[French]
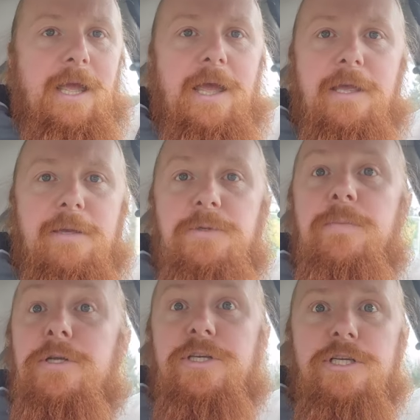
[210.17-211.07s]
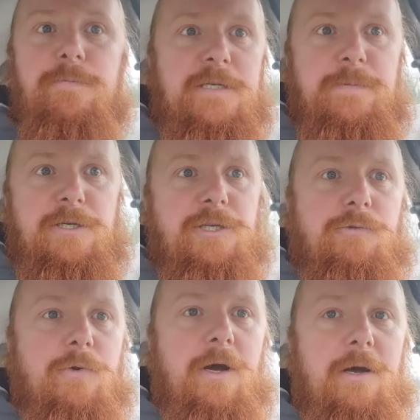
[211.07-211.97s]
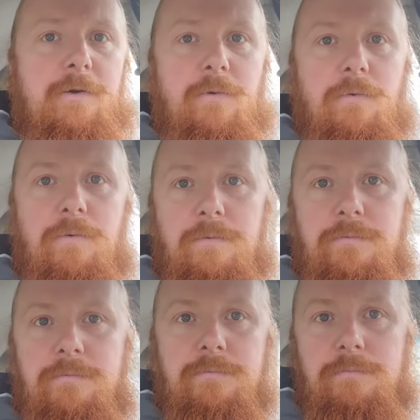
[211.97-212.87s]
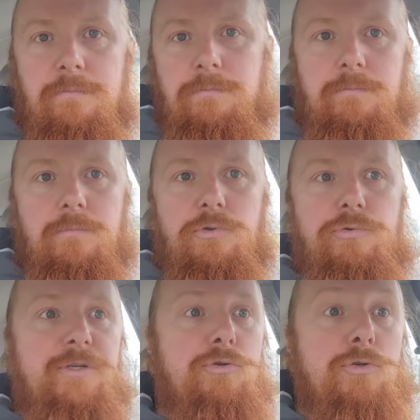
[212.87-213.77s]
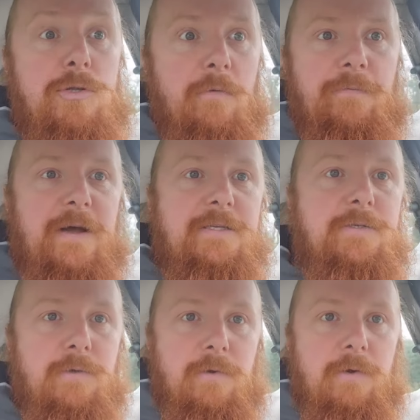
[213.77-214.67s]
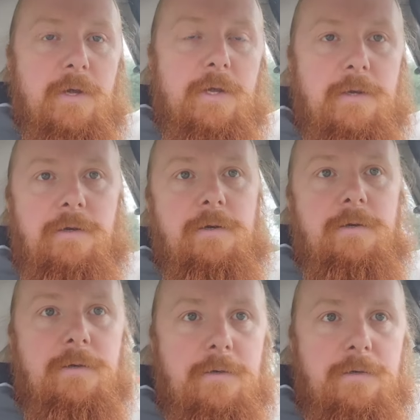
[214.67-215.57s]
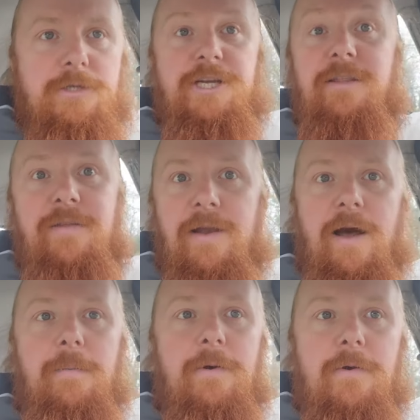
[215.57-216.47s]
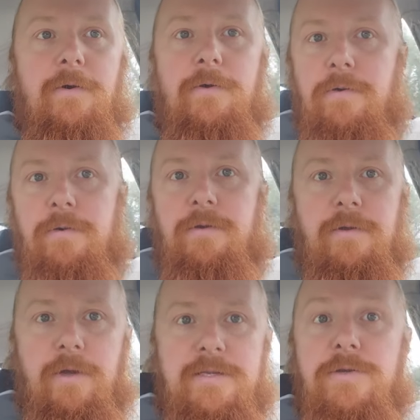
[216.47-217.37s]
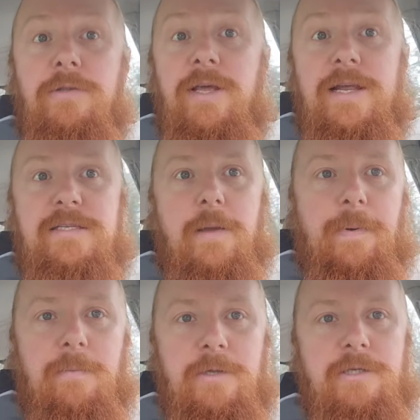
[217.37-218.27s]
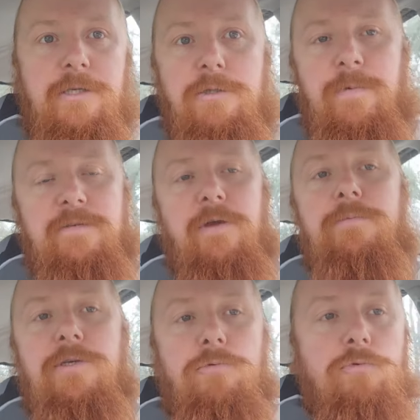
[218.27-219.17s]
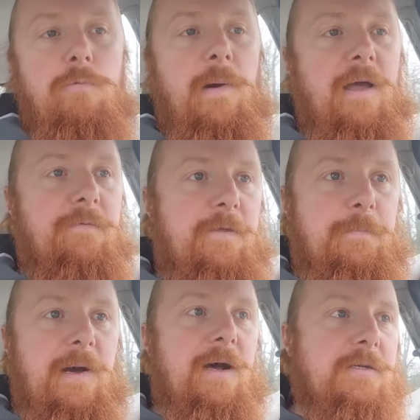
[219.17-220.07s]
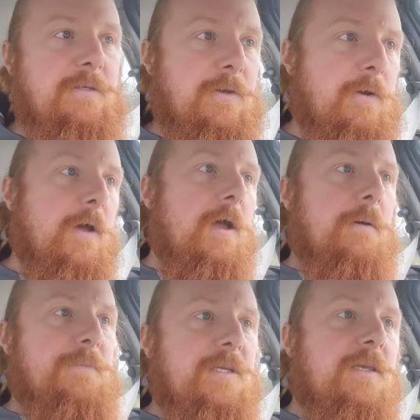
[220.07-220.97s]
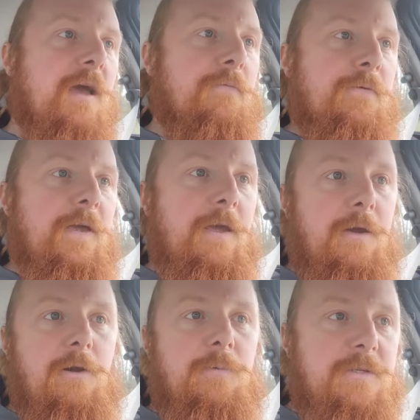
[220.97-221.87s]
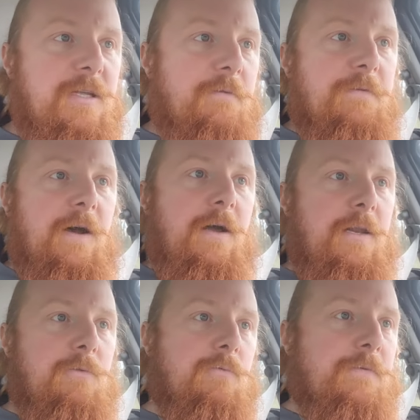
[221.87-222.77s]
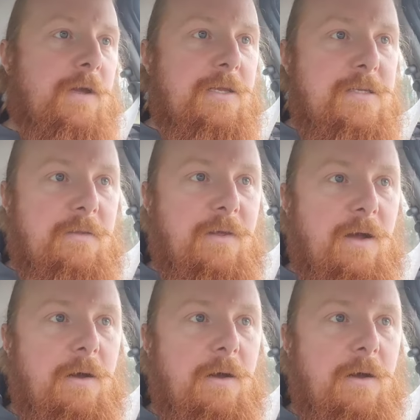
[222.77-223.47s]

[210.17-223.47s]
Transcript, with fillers: Et qui me dit, bah tiens, je passe par chez toi, je suis juste en face, euh, euh, je sais que t'es là, bah, euh, est-ce que es là cet après-midi Je passe faire un petit coucou, bref, il passe, petit café, comment ça va, les nouvelles, etc.